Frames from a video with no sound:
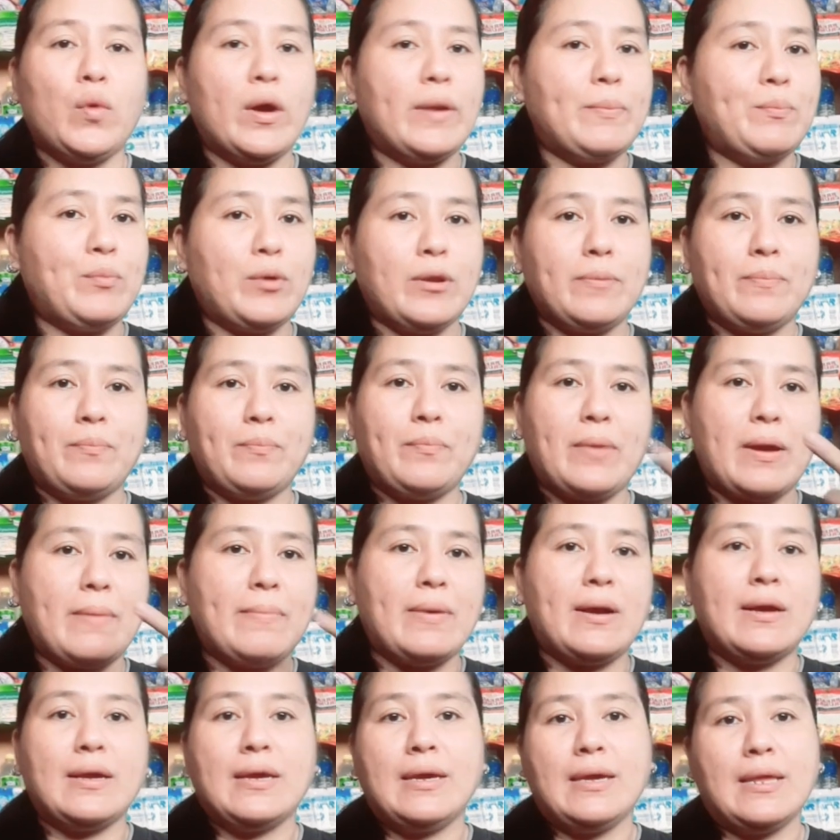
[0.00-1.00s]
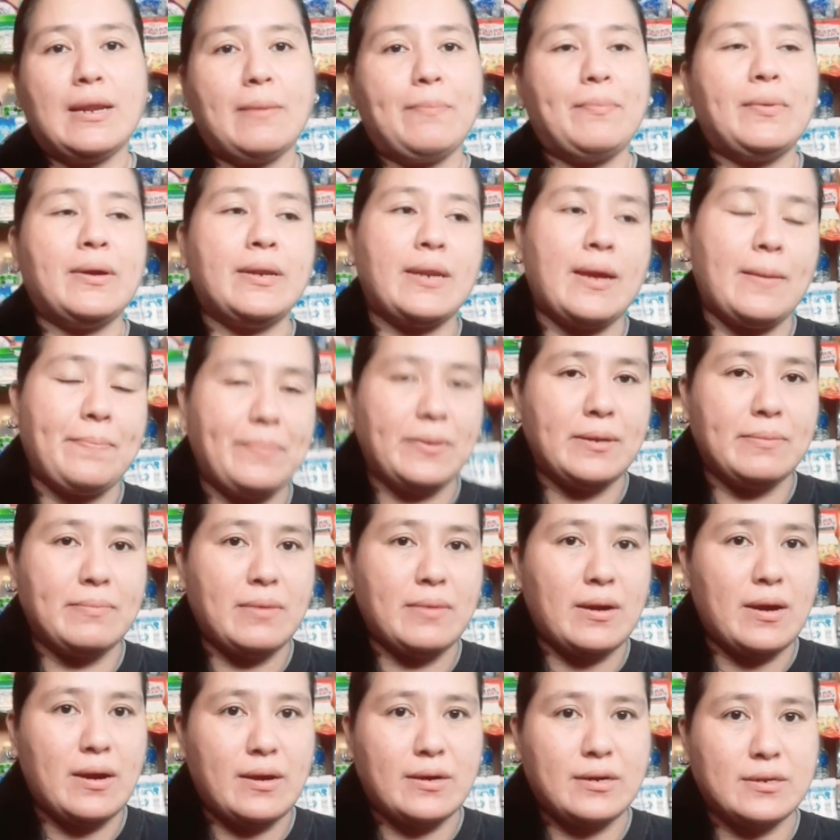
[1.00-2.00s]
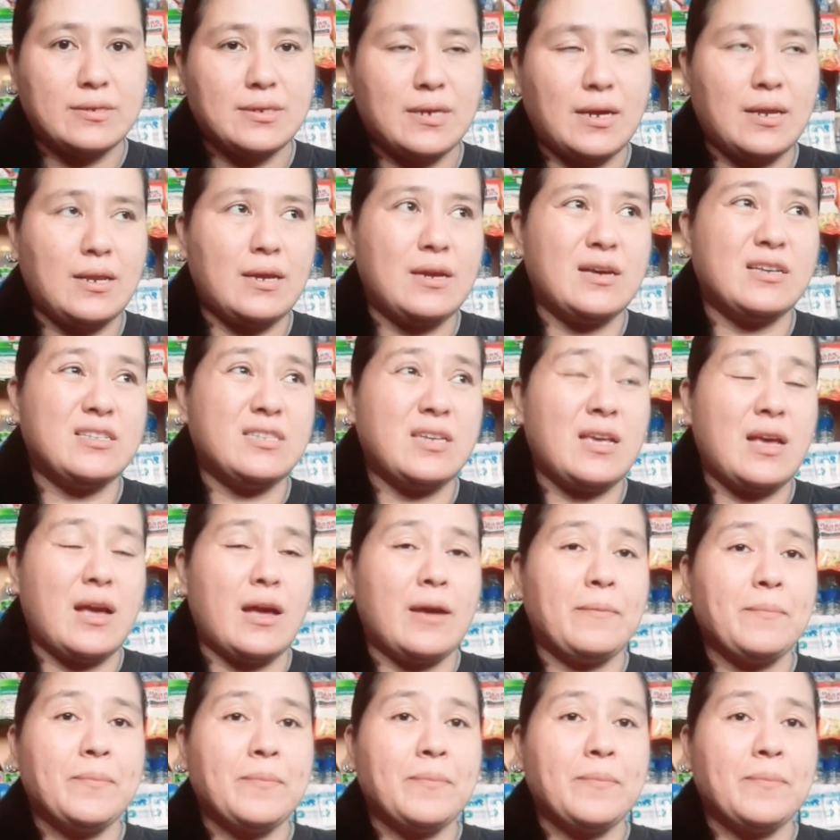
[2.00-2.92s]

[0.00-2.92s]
1.5 ang hirap hanapin mga kasari. Kasi nga,